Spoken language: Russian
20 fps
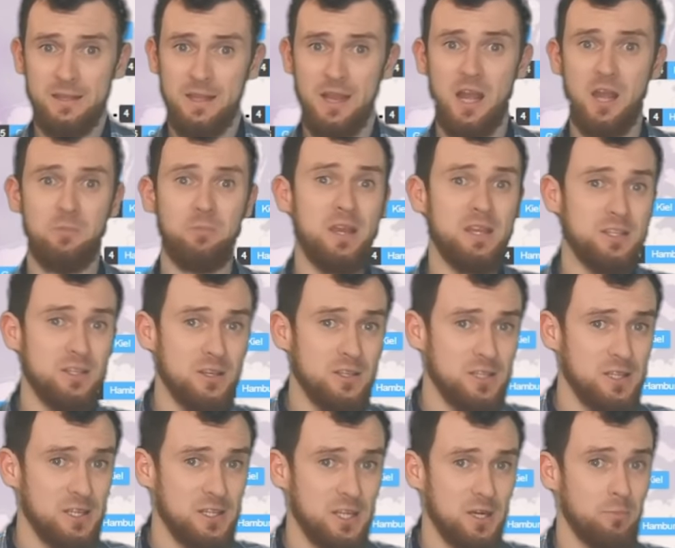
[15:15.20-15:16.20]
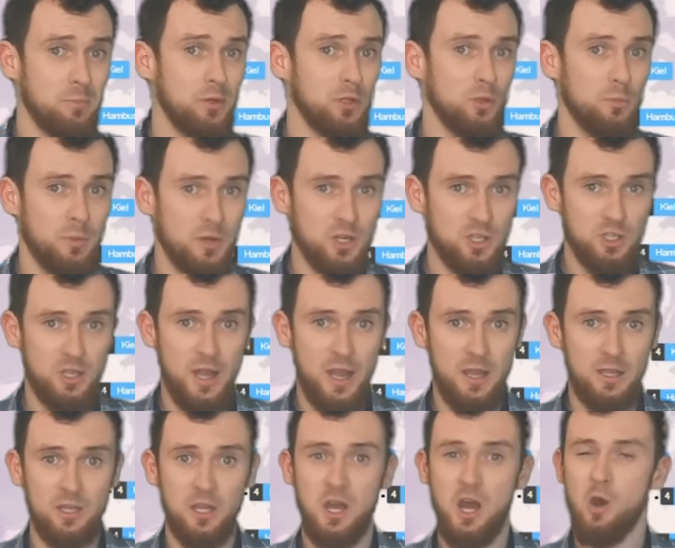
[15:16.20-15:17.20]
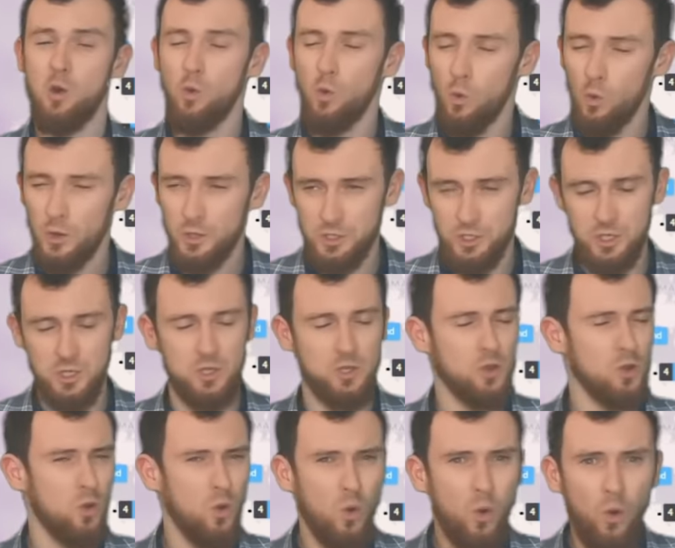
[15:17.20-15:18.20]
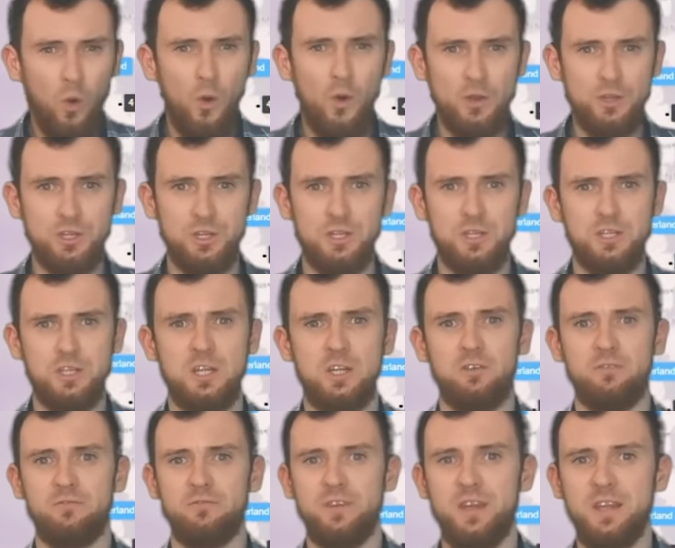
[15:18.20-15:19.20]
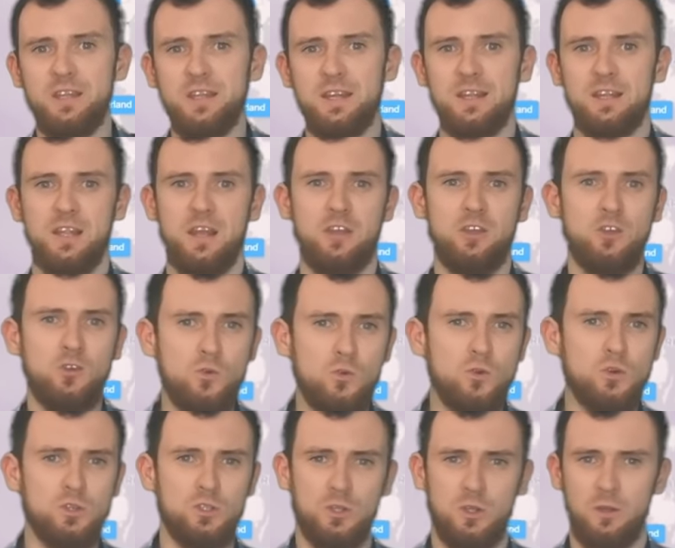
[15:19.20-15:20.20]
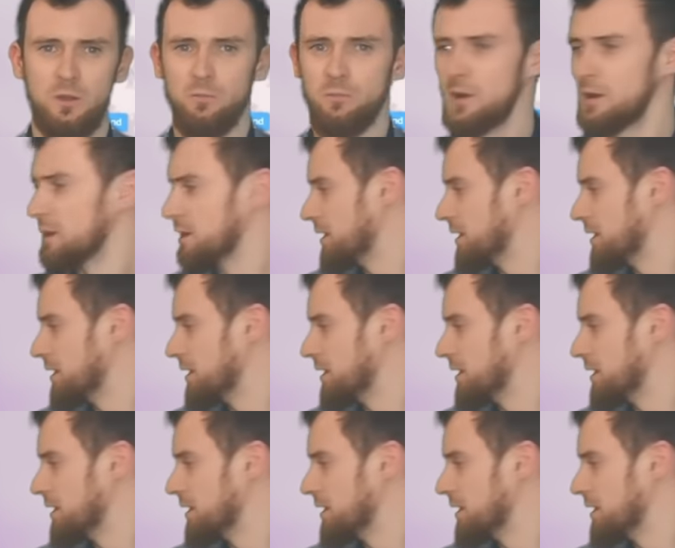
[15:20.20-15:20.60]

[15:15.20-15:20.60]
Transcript: Так как метеоцентр предупреждает о очень, очень сильном ветре на южной